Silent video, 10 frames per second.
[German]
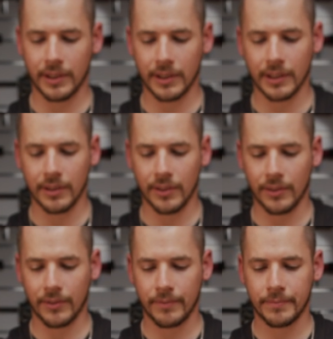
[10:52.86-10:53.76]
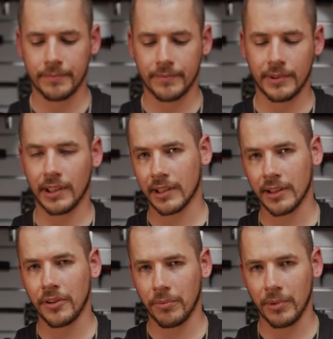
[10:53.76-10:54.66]
wenn er drin ist. Wenn er drin
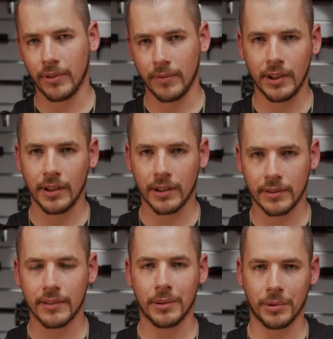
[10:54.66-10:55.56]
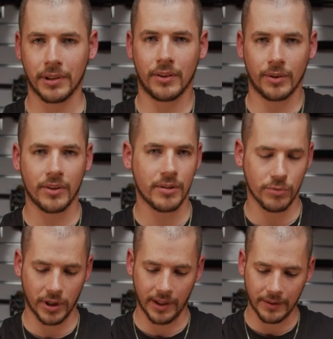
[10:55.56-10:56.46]
ist, ein bisschen weniger, aber ist trotzdem
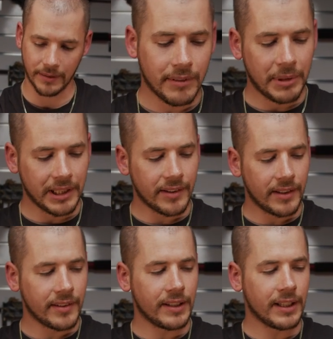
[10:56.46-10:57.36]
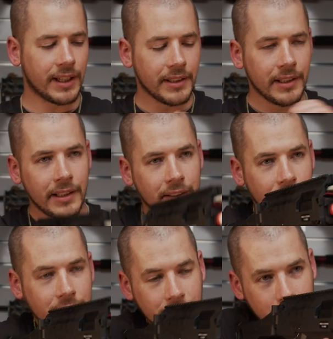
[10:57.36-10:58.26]
scheiße. Wenn man das ganze Ding anlehnt,
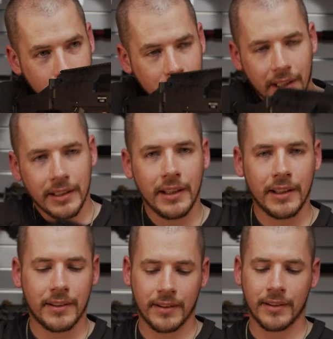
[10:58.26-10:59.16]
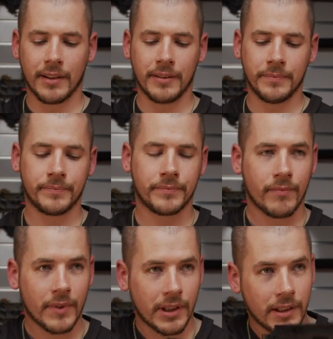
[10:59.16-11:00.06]
oder anlegt, dann,
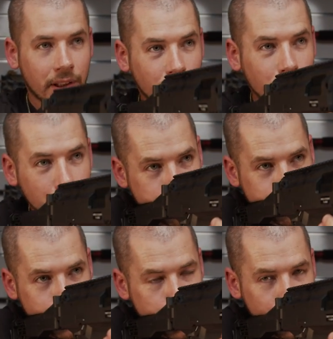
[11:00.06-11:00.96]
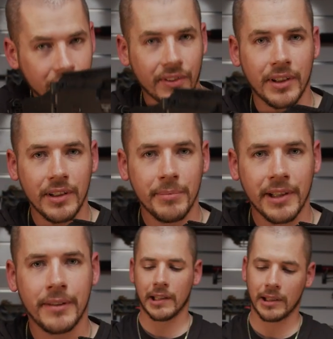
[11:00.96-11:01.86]
also mich stört es dann nicht
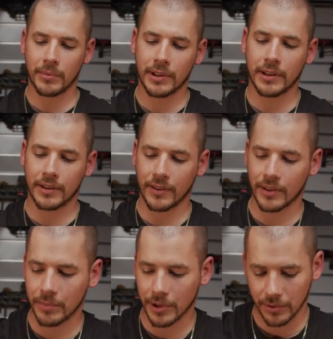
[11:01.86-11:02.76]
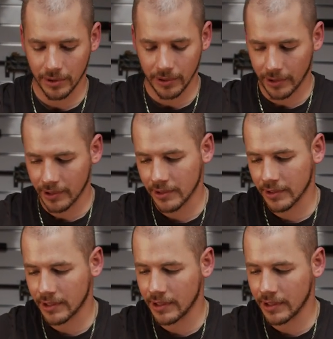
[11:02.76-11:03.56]
mehr, aber es gibt natürlich Leute,